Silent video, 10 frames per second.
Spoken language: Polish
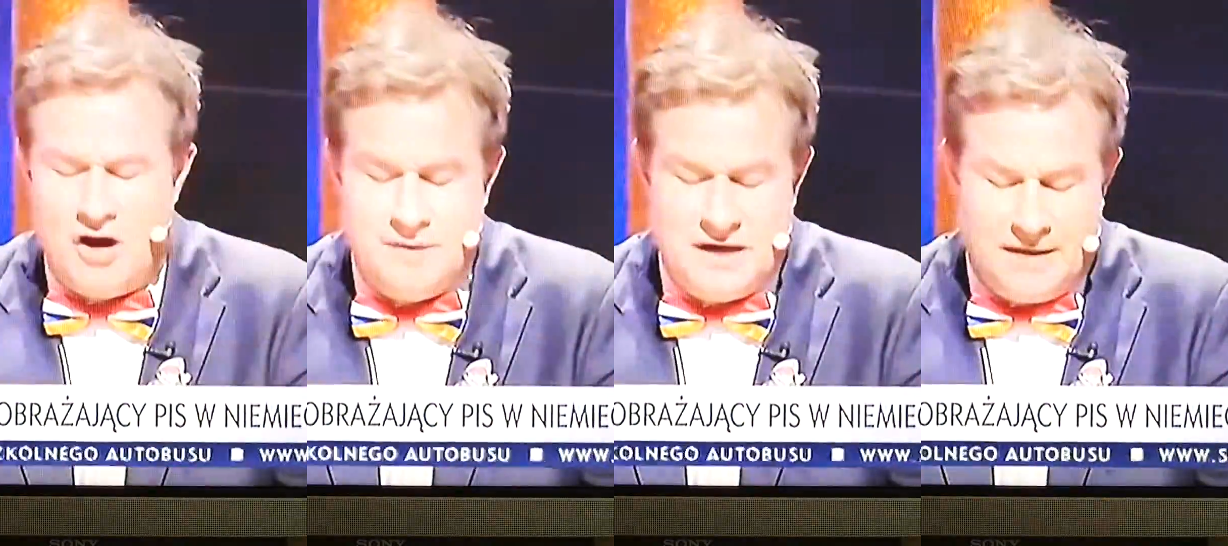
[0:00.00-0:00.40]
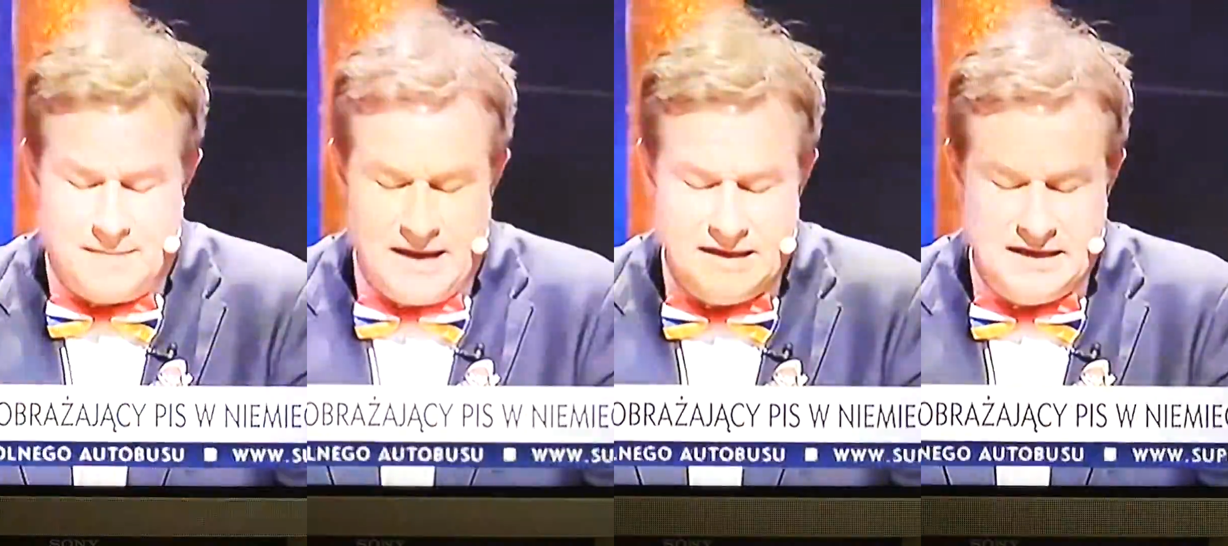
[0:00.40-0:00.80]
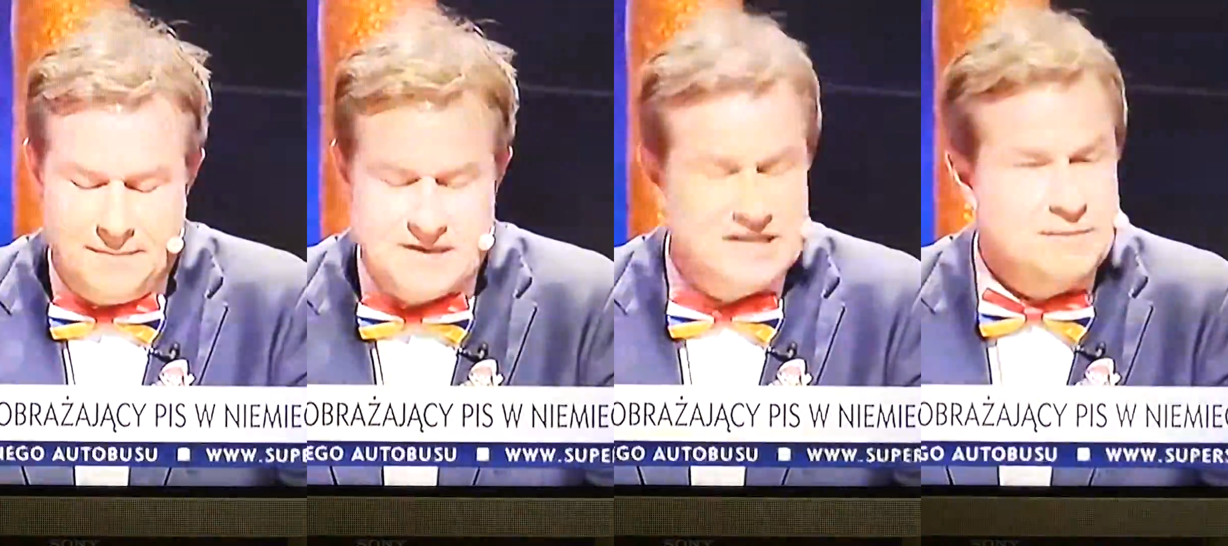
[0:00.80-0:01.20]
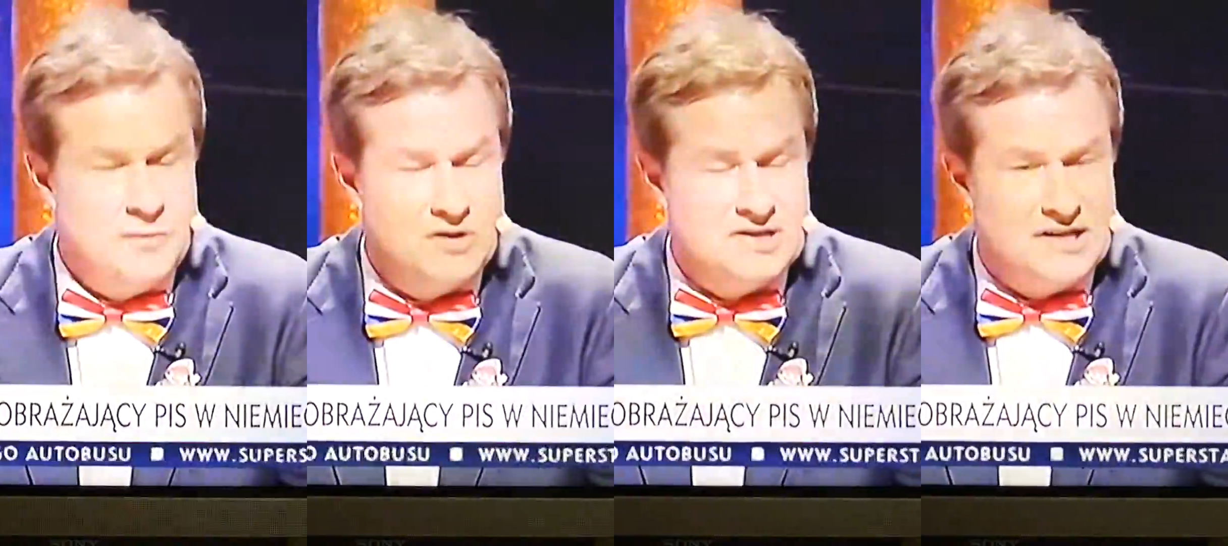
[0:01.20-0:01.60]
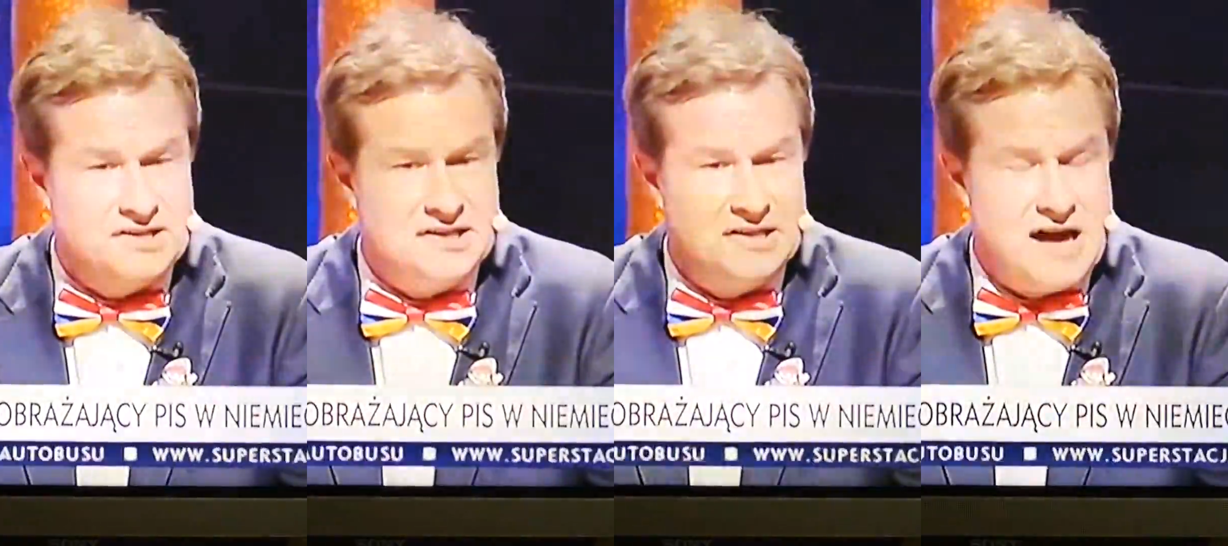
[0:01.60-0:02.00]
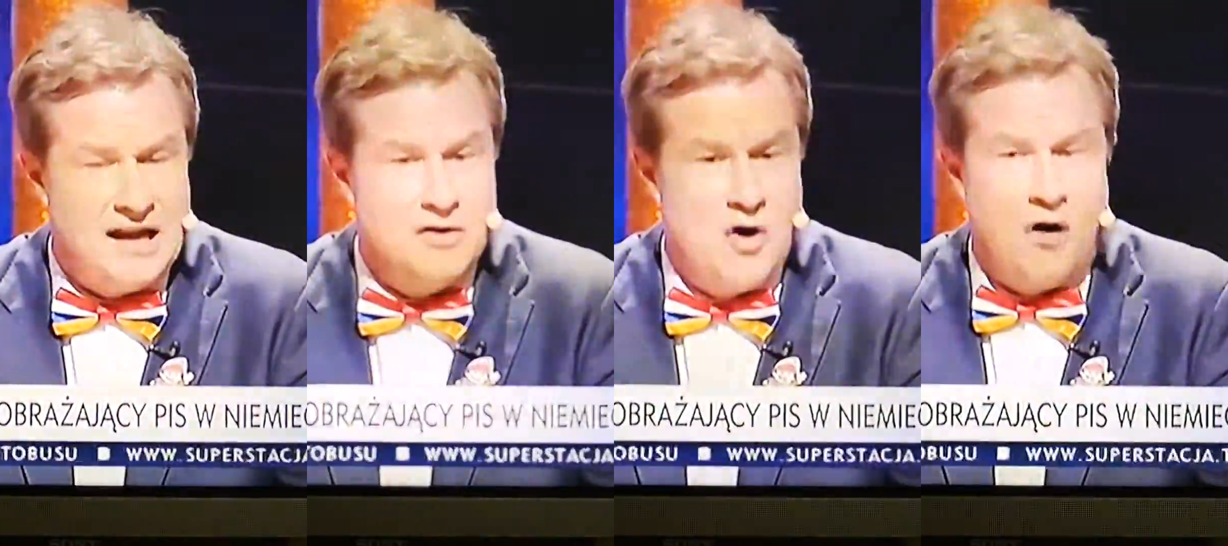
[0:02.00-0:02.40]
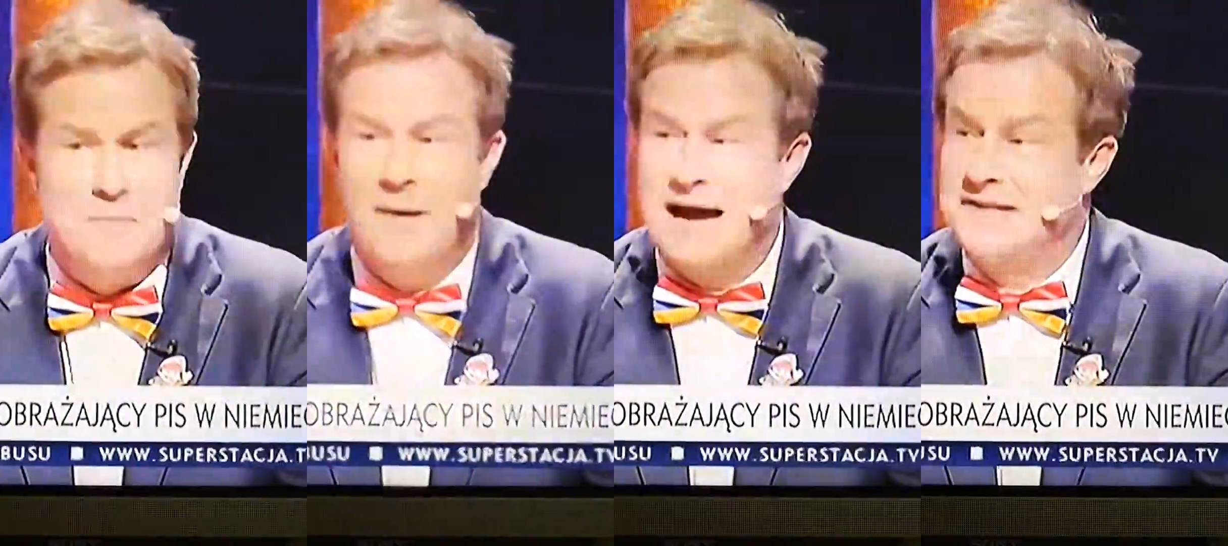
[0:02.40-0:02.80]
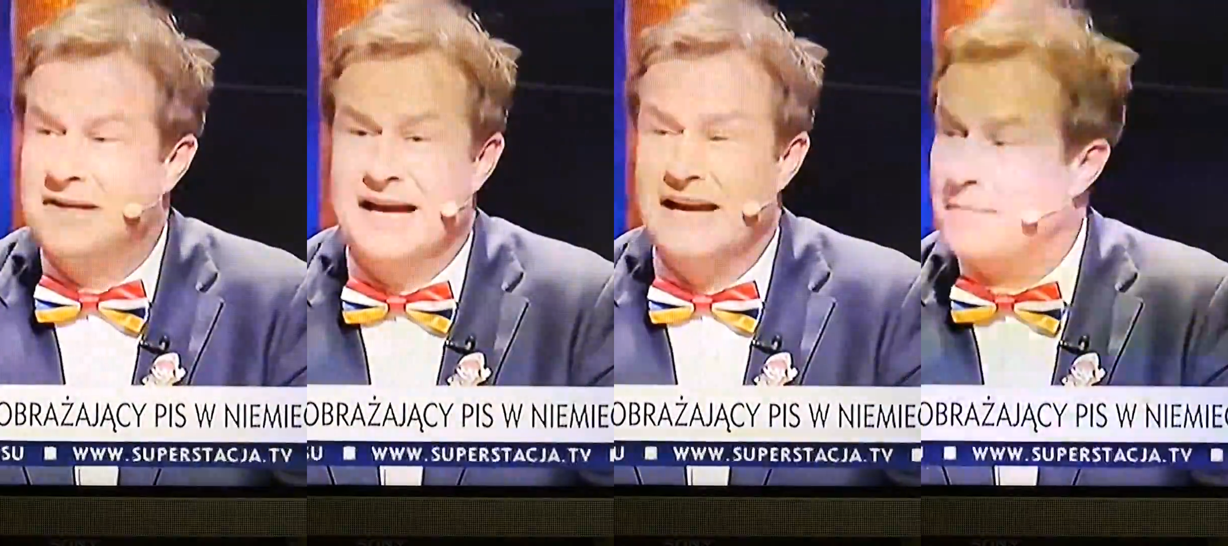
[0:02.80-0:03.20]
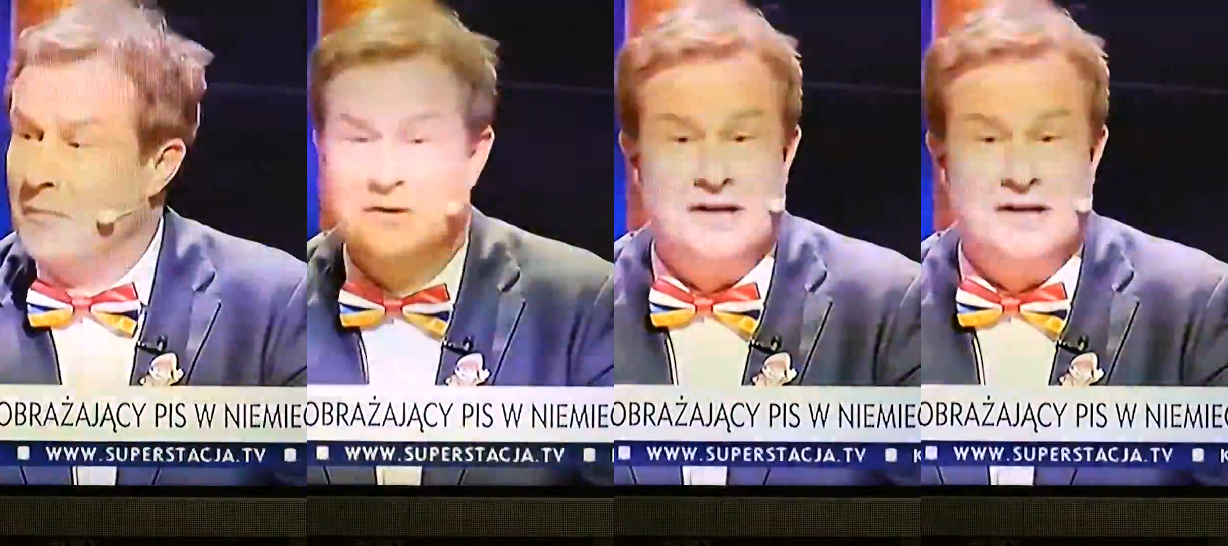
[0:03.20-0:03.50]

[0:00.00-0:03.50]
mimo swoich 67 lat wciąż mieszka ze swoją matką.